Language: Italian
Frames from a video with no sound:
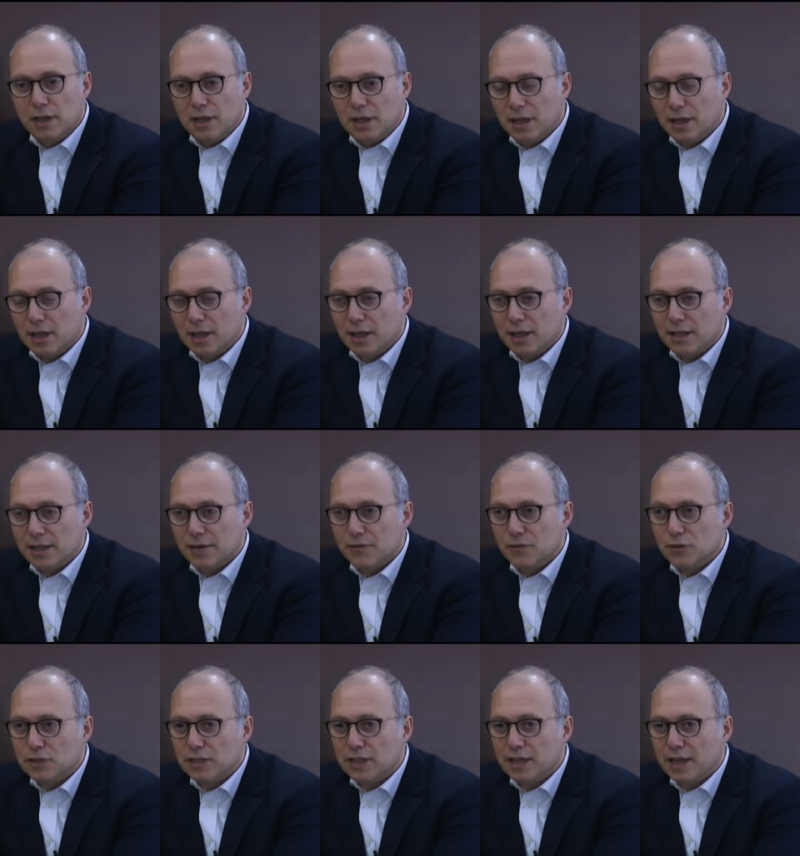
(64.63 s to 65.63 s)
eh,
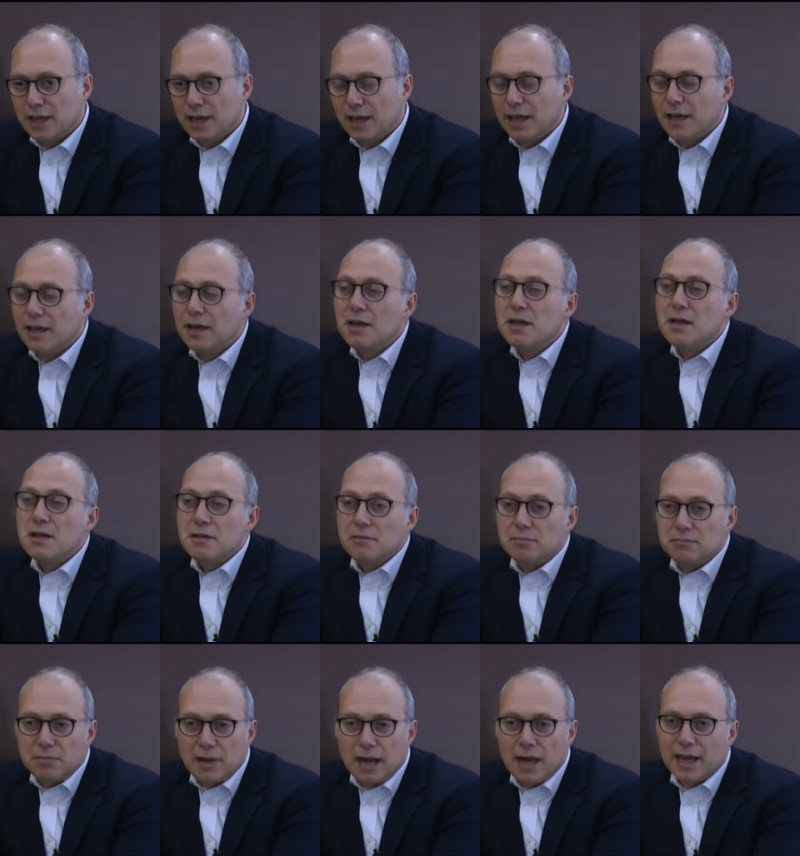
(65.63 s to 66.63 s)
devo dire
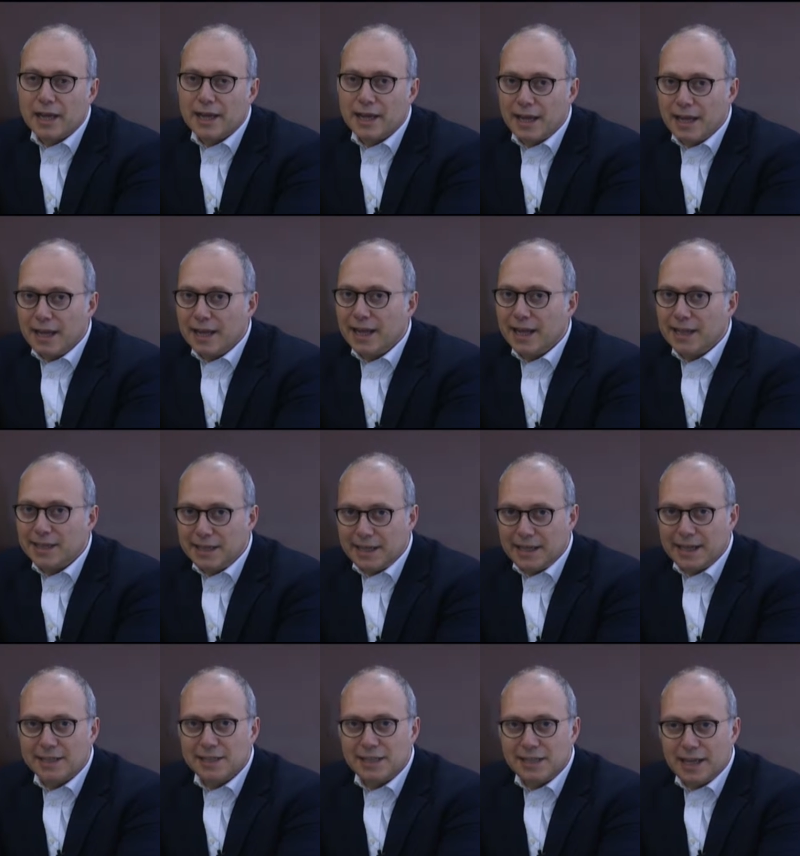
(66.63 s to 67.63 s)
anche gli altri
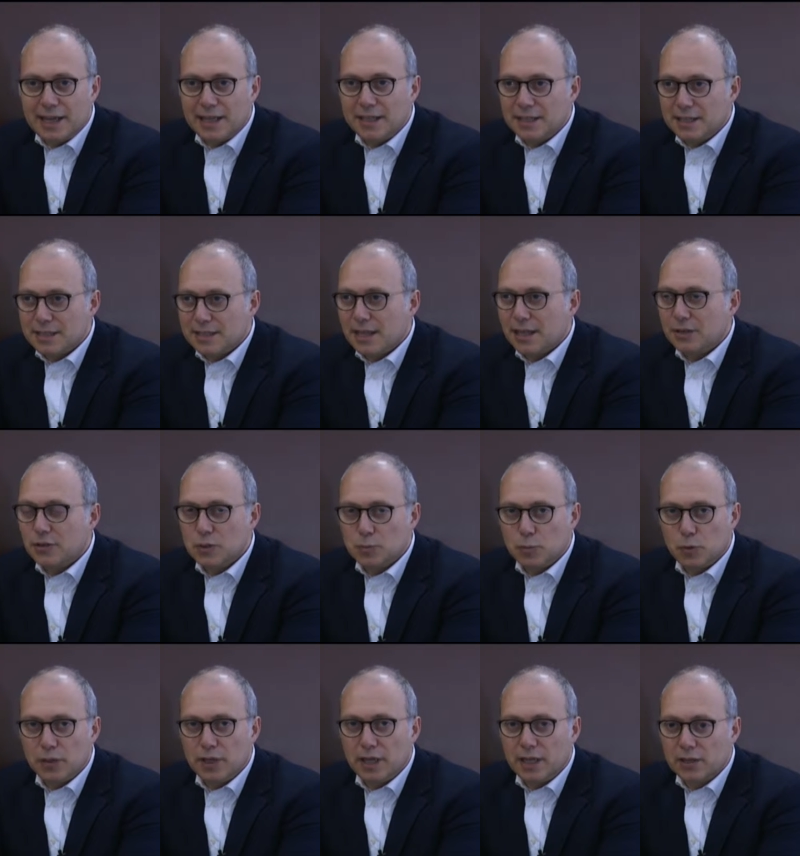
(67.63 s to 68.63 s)
candidati stanno
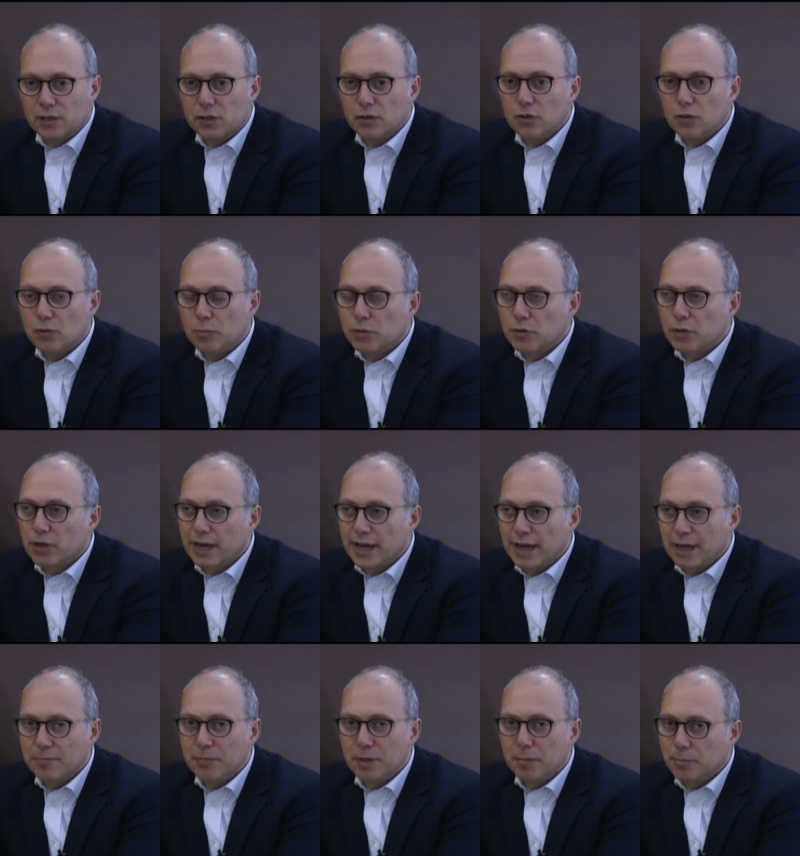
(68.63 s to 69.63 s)
esponendo
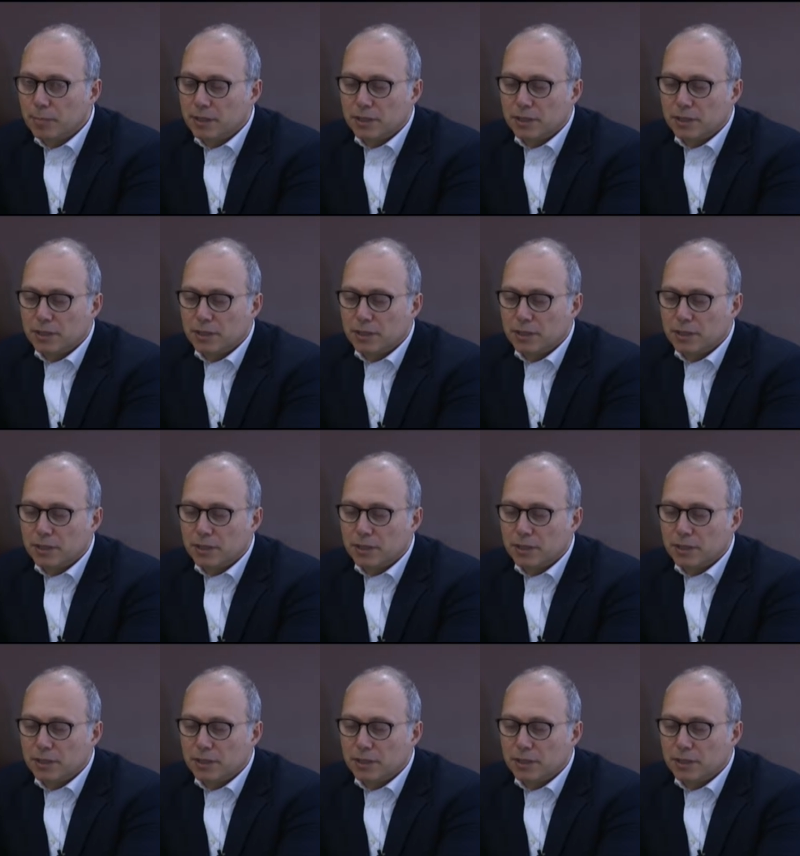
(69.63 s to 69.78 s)
programmi, in